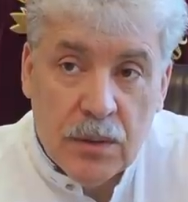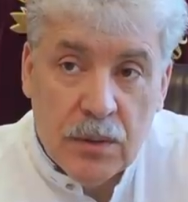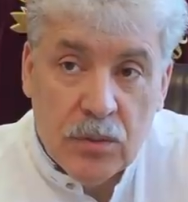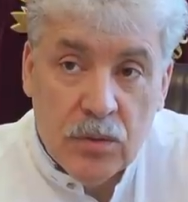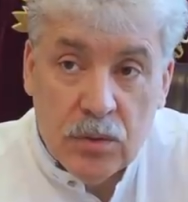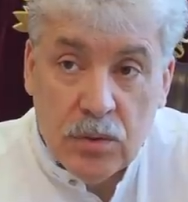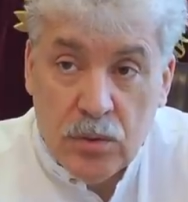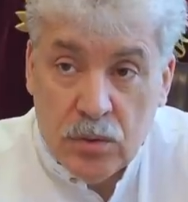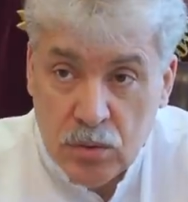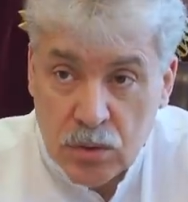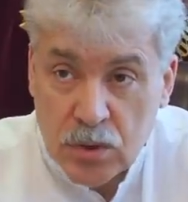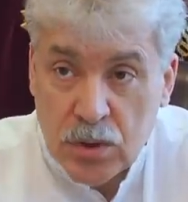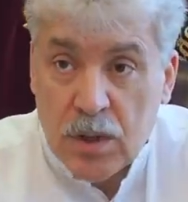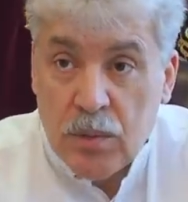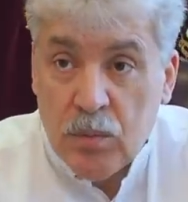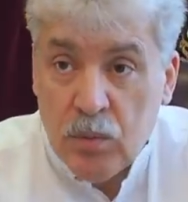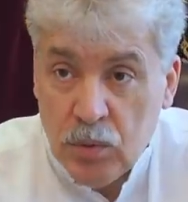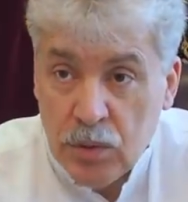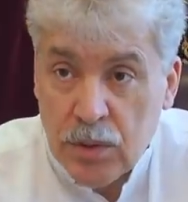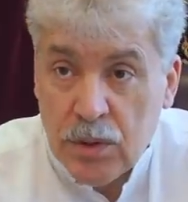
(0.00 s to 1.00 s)
Но это тоже
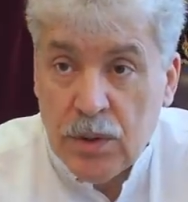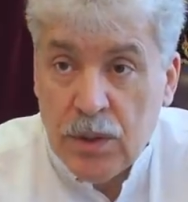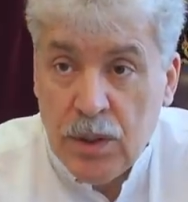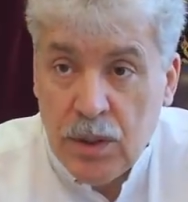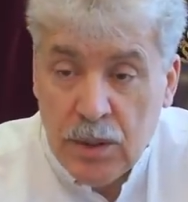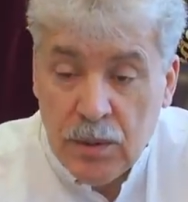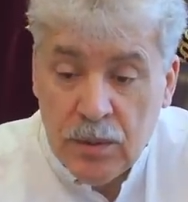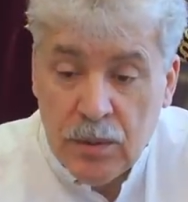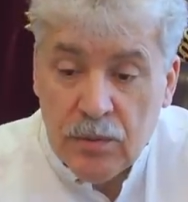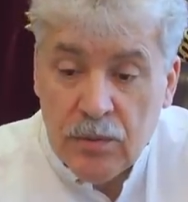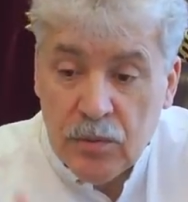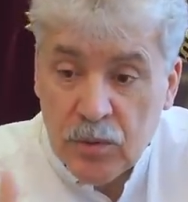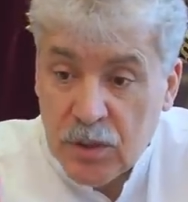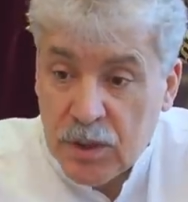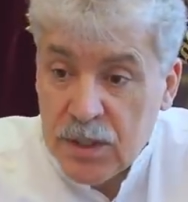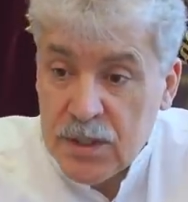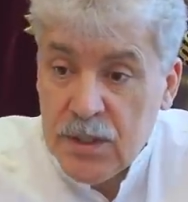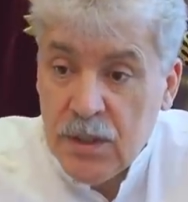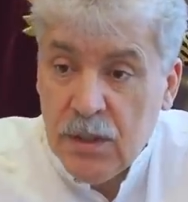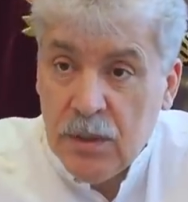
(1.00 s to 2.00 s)
работа, деньги. Вот
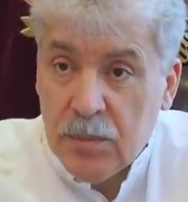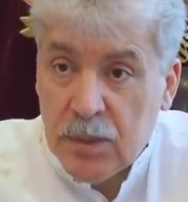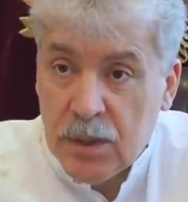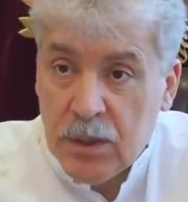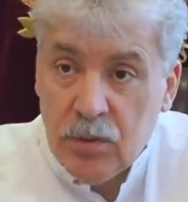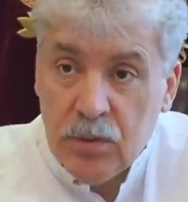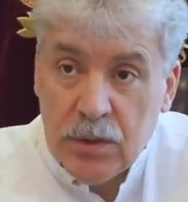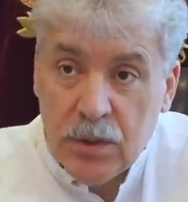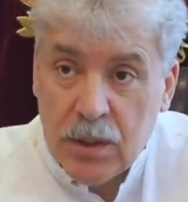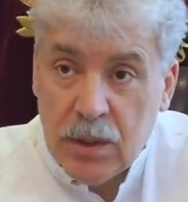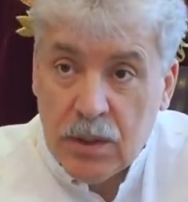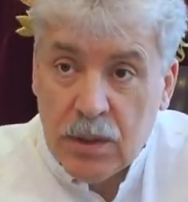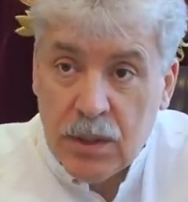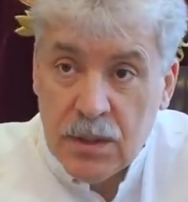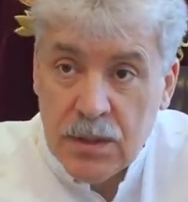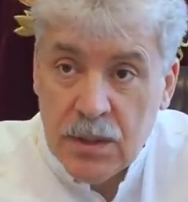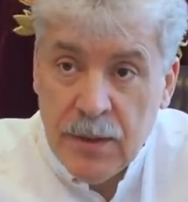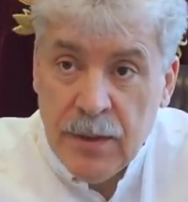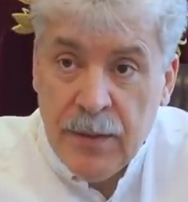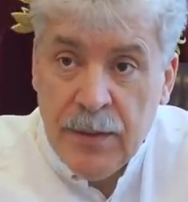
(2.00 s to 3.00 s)
раздел проходит как
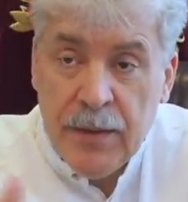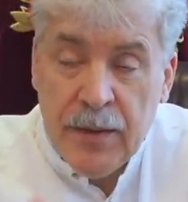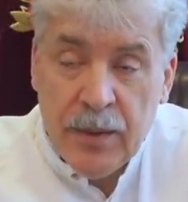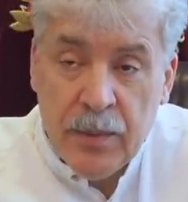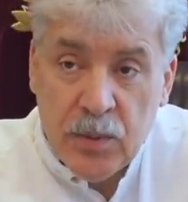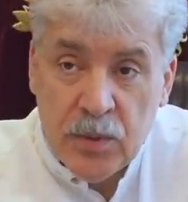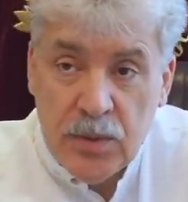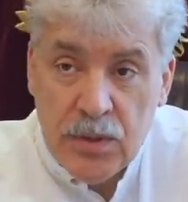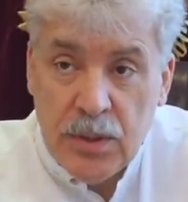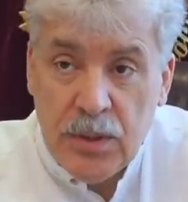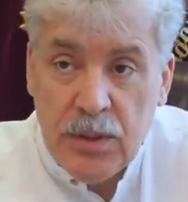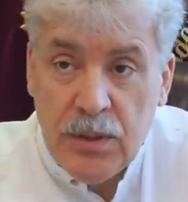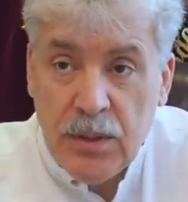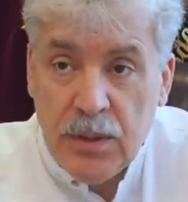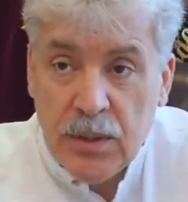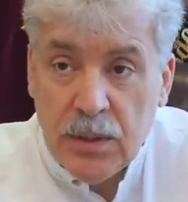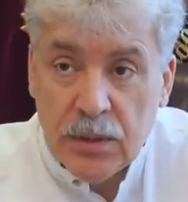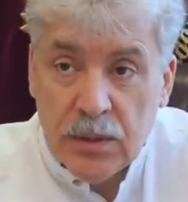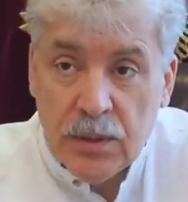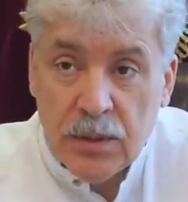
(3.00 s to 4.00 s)
раз
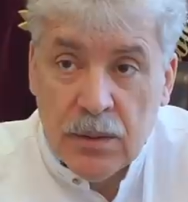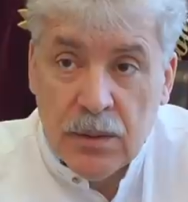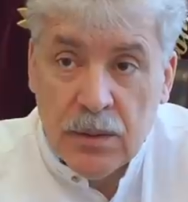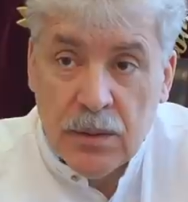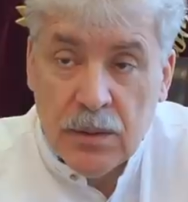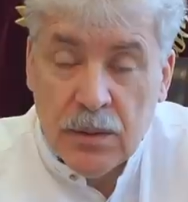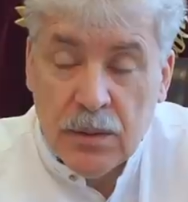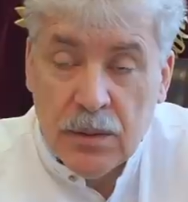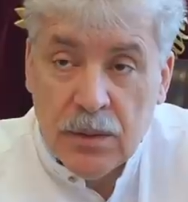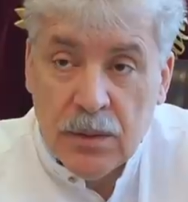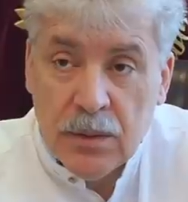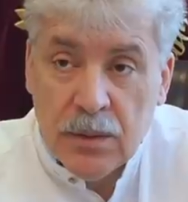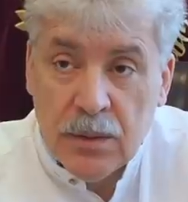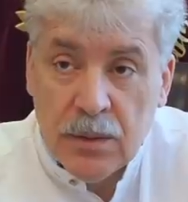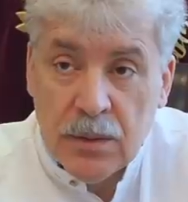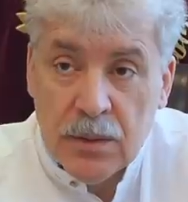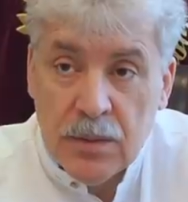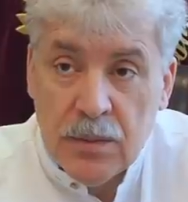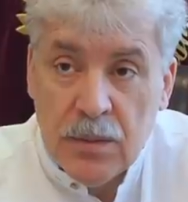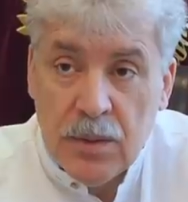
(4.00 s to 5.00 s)
посередине
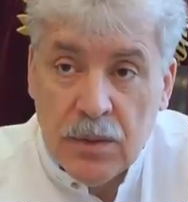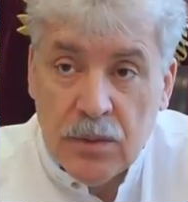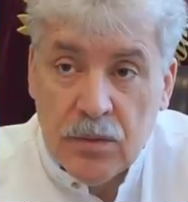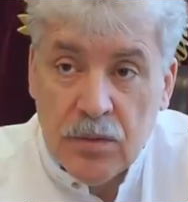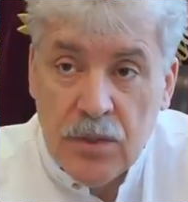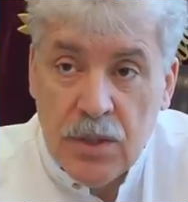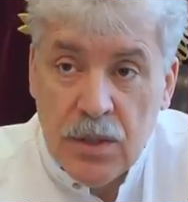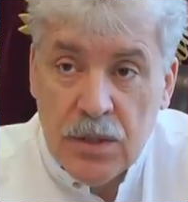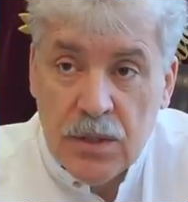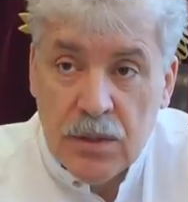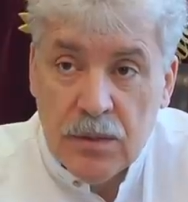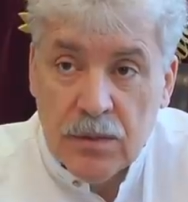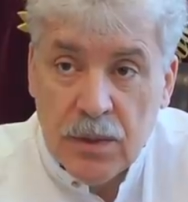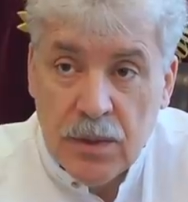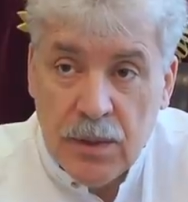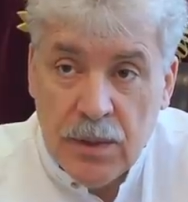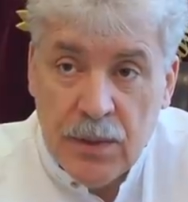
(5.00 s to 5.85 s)
э, земельных участков,